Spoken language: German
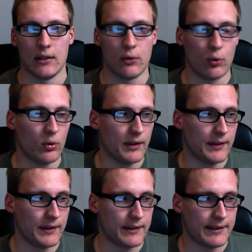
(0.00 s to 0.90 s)

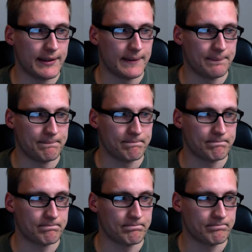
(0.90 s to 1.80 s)
Und
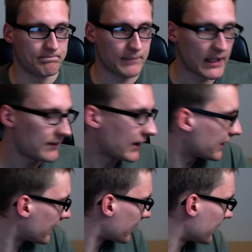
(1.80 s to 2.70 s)
ja, wann
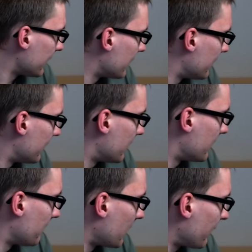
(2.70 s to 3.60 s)
ist das denn
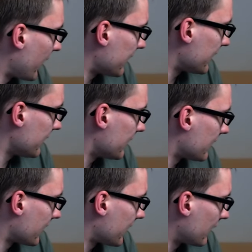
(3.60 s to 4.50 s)
mal fertig?
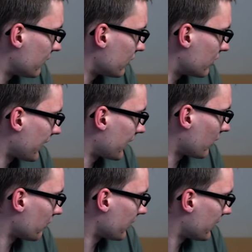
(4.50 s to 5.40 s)
Das Sandwich, das
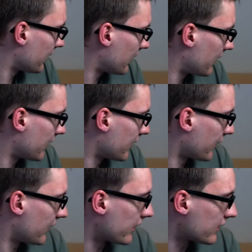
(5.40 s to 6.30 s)
dauert mir jetzt noch
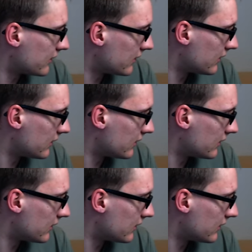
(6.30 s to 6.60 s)
zu lange.